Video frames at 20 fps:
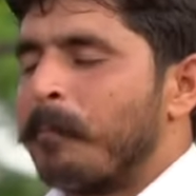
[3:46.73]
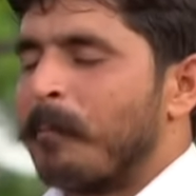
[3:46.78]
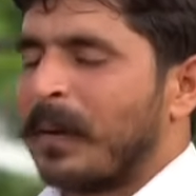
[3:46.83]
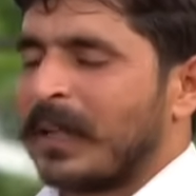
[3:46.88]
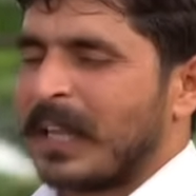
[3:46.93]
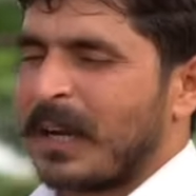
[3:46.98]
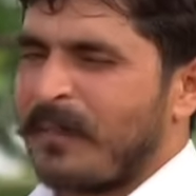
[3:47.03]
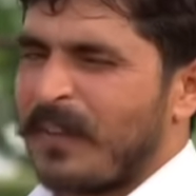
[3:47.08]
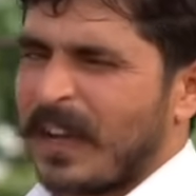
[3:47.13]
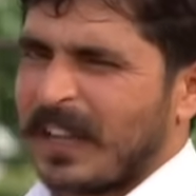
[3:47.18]

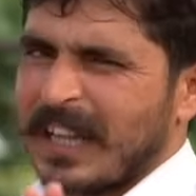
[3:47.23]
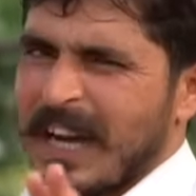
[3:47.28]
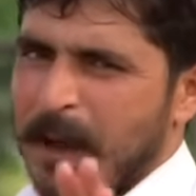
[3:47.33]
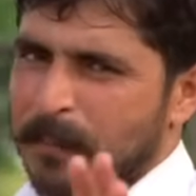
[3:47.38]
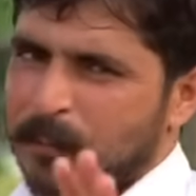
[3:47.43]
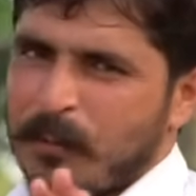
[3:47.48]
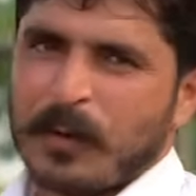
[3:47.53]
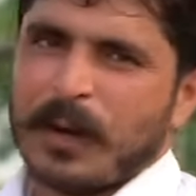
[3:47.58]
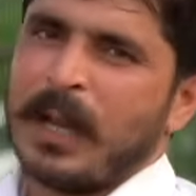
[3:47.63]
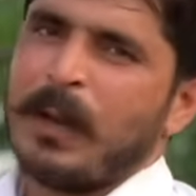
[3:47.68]
मदर फादर
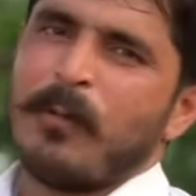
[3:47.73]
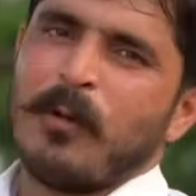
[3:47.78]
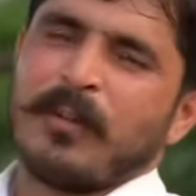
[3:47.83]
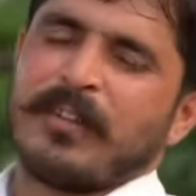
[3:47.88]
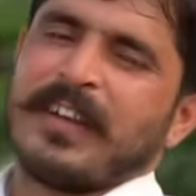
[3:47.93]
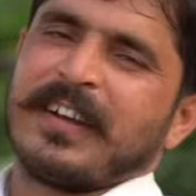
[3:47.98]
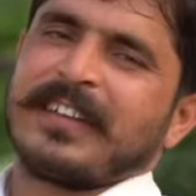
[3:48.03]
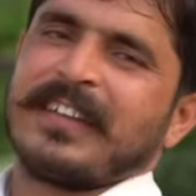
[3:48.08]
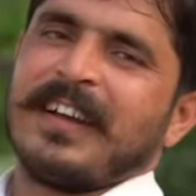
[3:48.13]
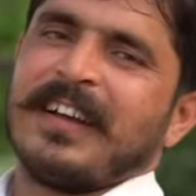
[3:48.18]
आपको नहीं बोल
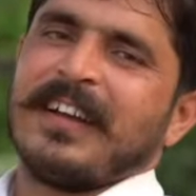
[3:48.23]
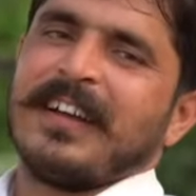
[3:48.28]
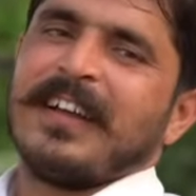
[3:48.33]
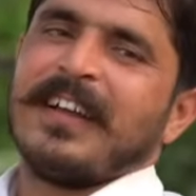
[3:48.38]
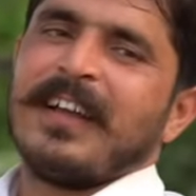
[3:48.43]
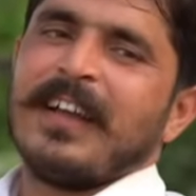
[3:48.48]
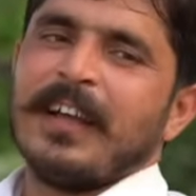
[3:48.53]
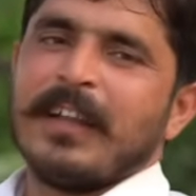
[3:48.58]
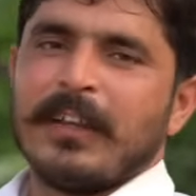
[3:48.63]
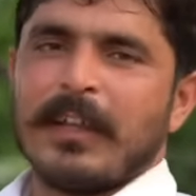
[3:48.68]
सकता
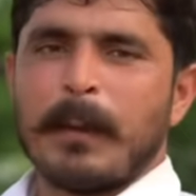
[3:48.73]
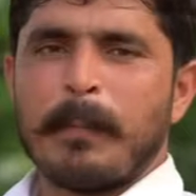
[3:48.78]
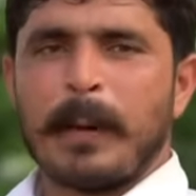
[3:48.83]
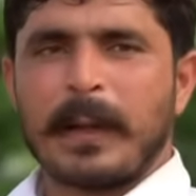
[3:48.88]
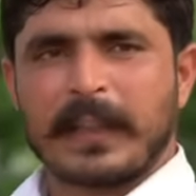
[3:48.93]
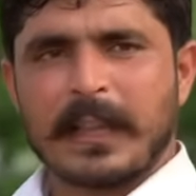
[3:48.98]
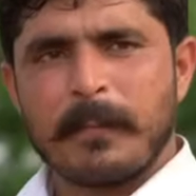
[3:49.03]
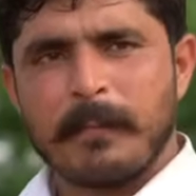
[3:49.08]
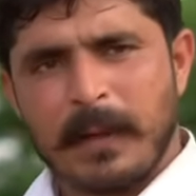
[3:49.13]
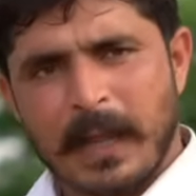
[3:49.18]
ये
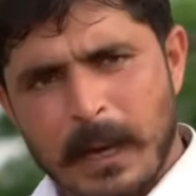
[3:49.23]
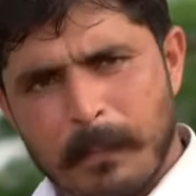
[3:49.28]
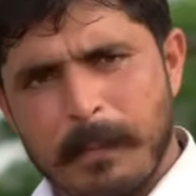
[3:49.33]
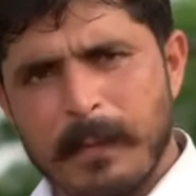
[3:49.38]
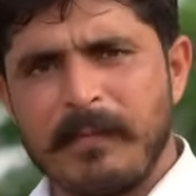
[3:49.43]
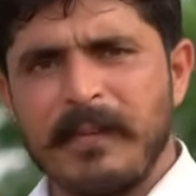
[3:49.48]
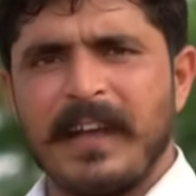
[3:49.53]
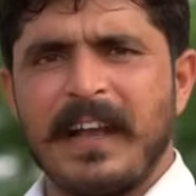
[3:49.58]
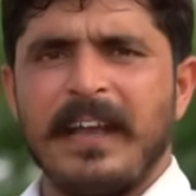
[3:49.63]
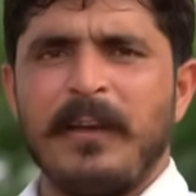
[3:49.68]
बातें मेरे पे
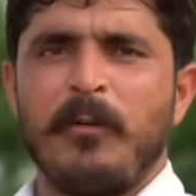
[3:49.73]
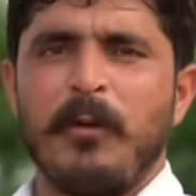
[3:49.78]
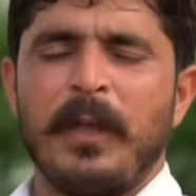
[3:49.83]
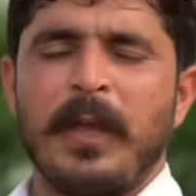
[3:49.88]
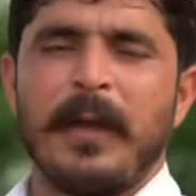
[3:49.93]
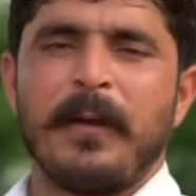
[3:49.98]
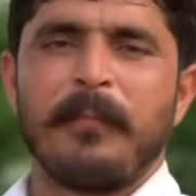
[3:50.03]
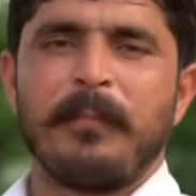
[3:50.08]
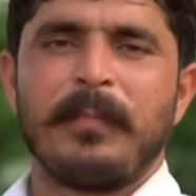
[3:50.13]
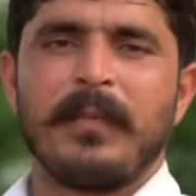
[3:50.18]
भी गई हुई
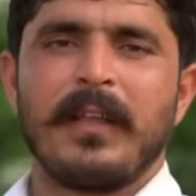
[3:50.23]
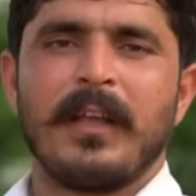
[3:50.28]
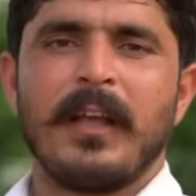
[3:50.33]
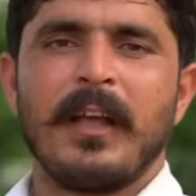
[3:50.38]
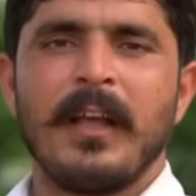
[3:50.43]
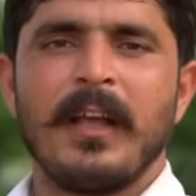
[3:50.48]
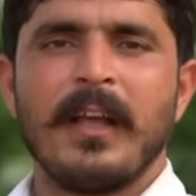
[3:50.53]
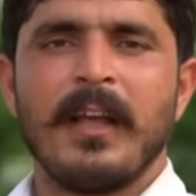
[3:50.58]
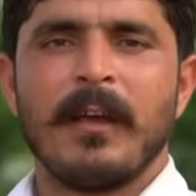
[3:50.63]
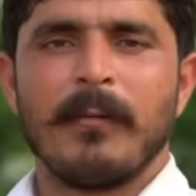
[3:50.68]
है
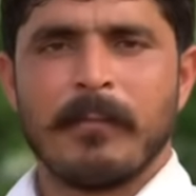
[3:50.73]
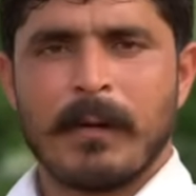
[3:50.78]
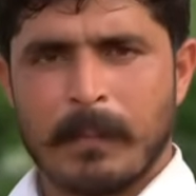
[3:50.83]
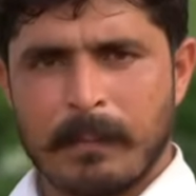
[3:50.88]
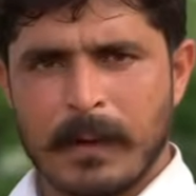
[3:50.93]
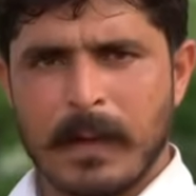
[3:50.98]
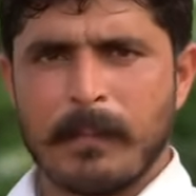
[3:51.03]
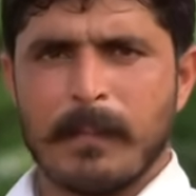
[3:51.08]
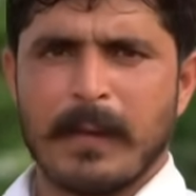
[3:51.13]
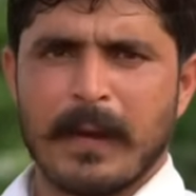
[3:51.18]
मैं
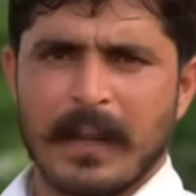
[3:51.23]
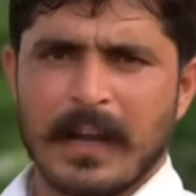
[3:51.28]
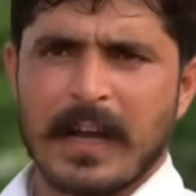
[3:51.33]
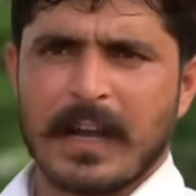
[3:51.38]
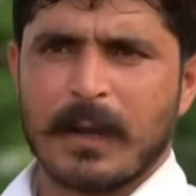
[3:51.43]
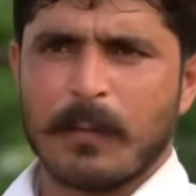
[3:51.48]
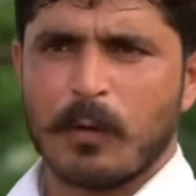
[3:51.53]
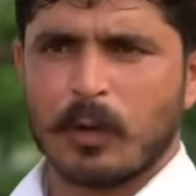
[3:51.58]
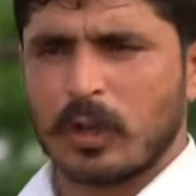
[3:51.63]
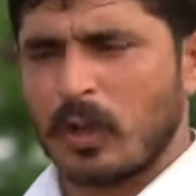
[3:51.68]
अपने पे लगा
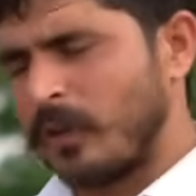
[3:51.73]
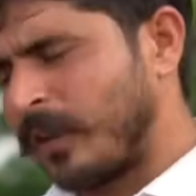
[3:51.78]
के बोलता